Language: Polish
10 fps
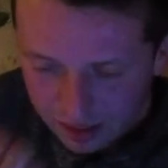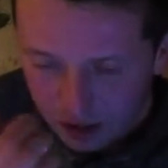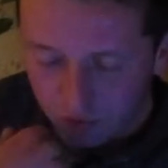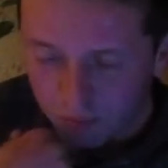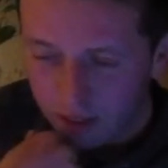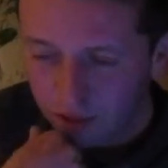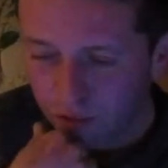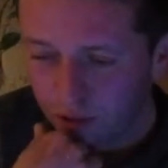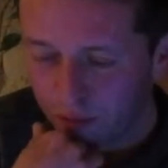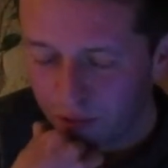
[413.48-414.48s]
iść w Marszu
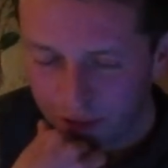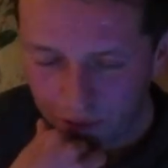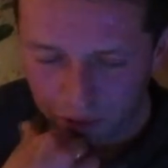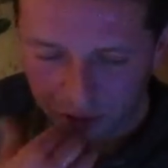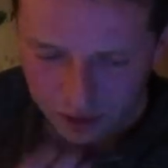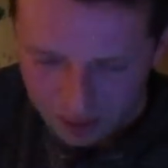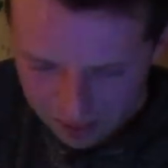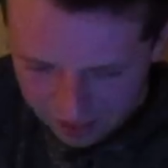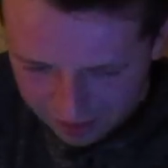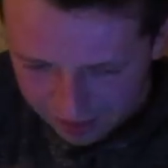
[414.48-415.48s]
Niepodległości.
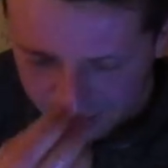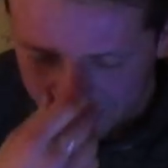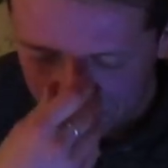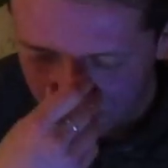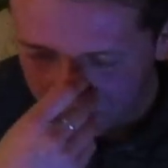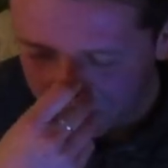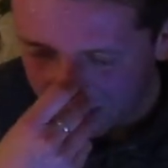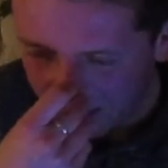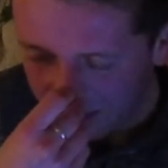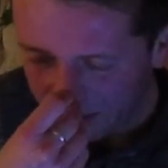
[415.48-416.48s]
Teraz się
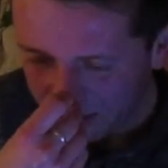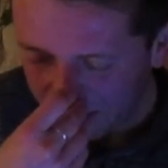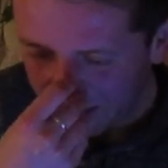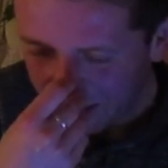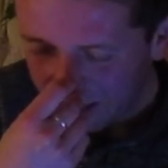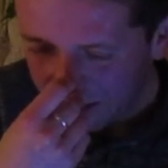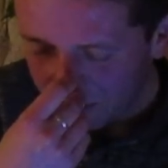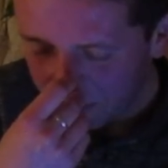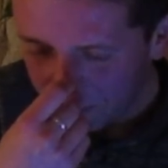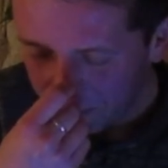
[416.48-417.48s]
środowiska gejowskie
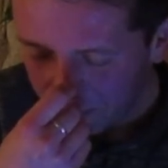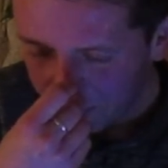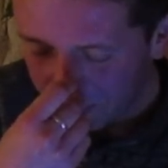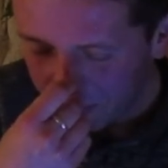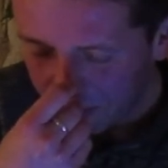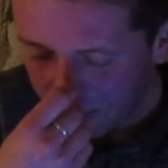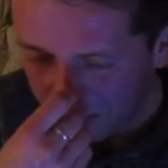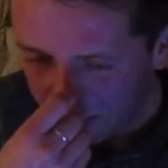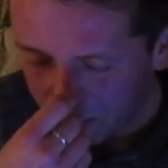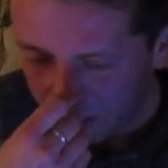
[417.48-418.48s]

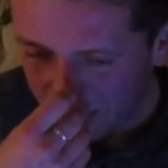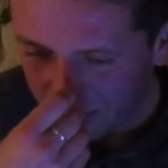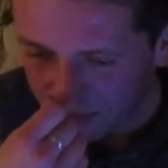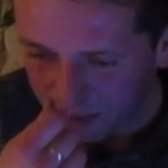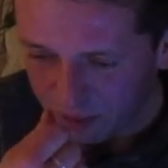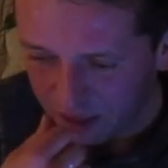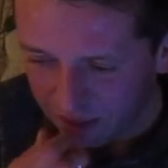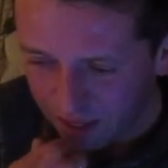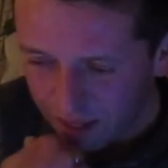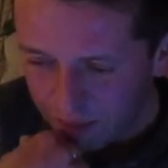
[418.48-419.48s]
zgłaszają, żeby ten
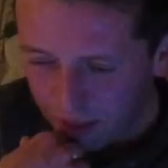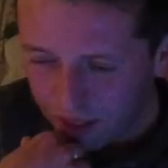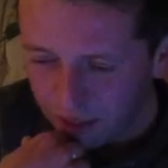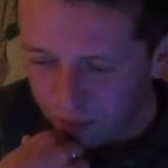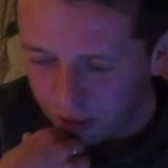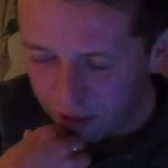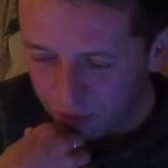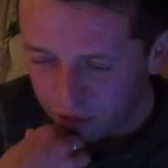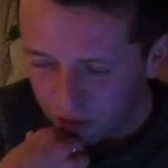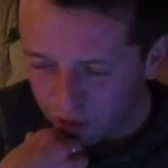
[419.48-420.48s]
Marsz
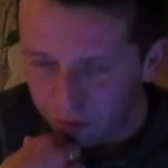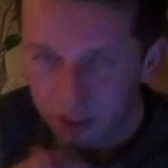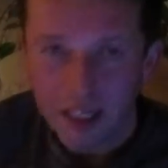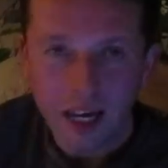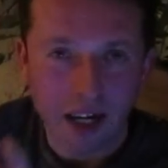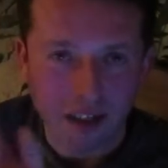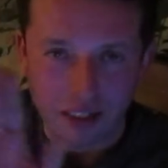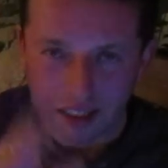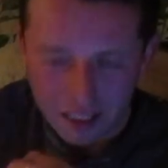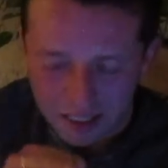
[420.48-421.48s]
Niepodległości odbyć, ale to
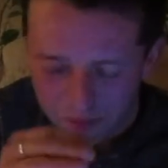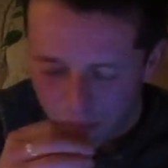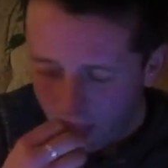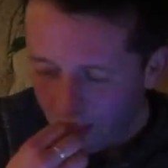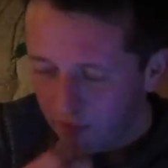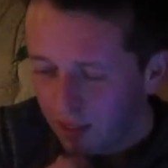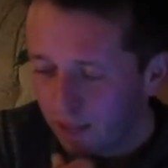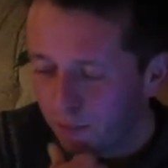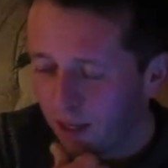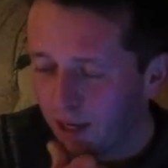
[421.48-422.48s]
jest nic.
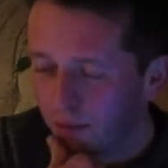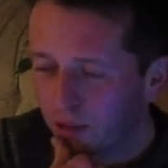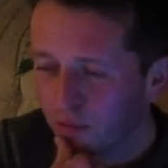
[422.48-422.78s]
Parlament